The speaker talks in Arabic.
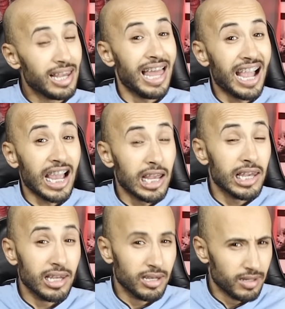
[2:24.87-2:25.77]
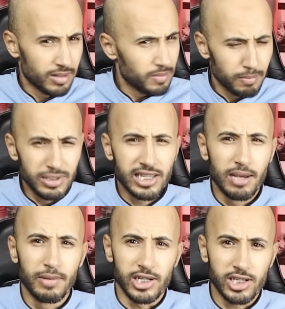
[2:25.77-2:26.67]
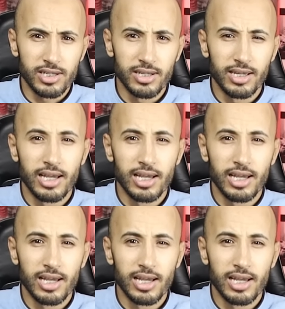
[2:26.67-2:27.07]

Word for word: الحقل ما تامرش